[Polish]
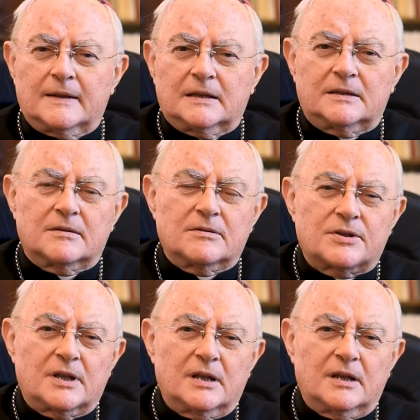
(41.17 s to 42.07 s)
Dlatego,
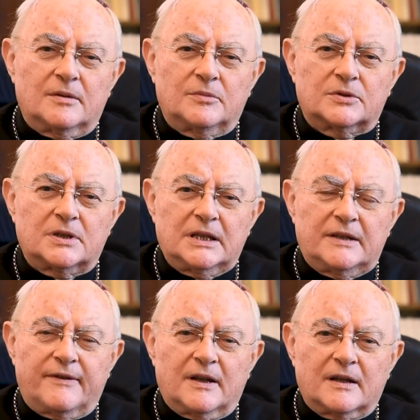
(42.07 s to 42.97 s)
że
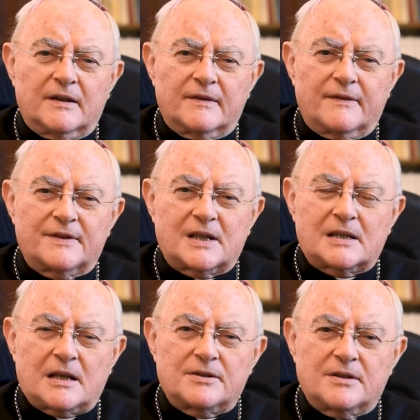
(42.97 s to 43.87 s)
modlitwa w
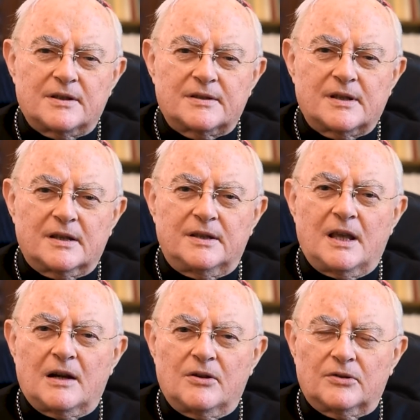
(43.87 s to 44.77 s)
zasadzie jest
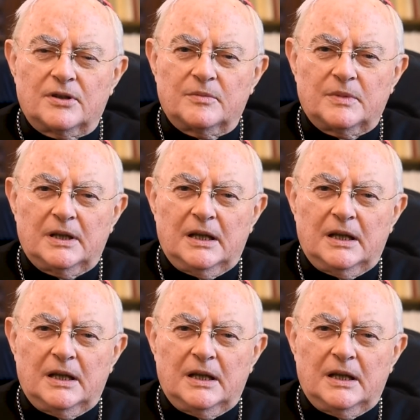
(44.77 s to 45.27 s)
dialogiem.